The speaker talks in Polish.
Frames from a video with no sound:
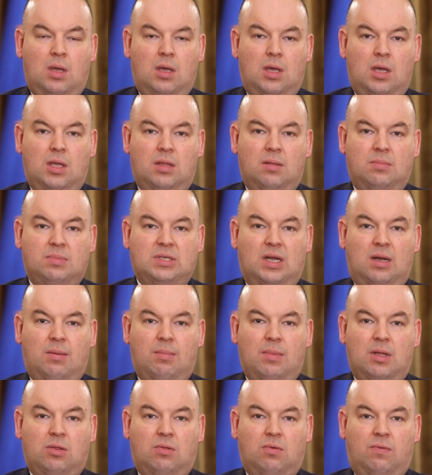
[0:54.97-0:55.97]
Jednym z
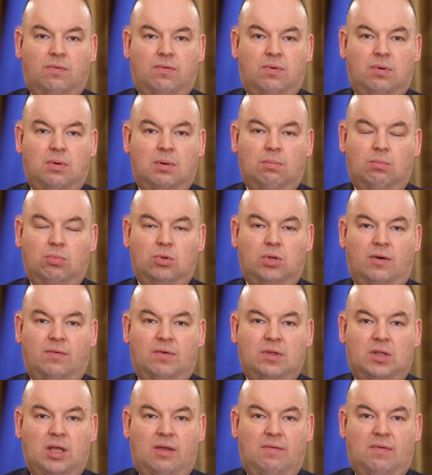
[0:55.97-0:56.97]
elementów
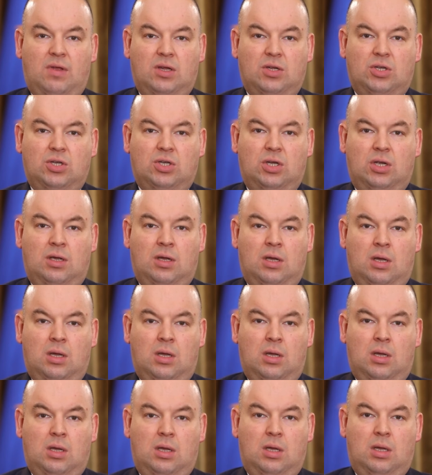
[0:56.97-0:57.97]
budowy tej więzi
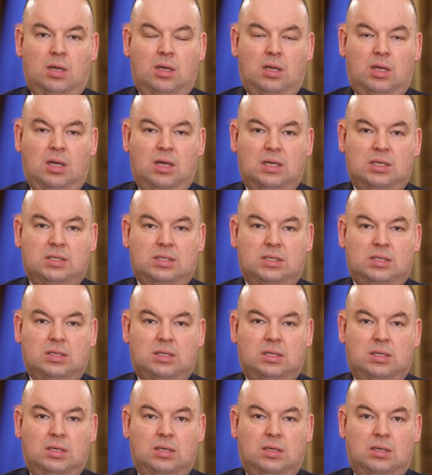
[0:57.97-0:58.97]

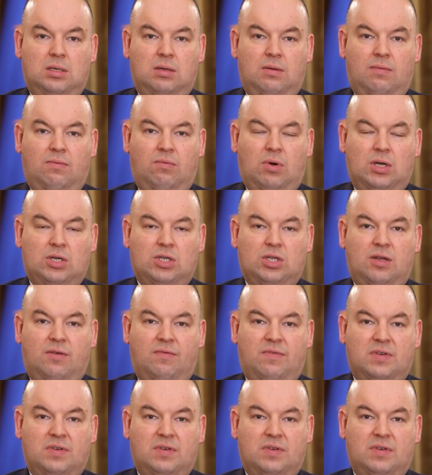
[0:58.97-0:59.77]
jest y, właśnie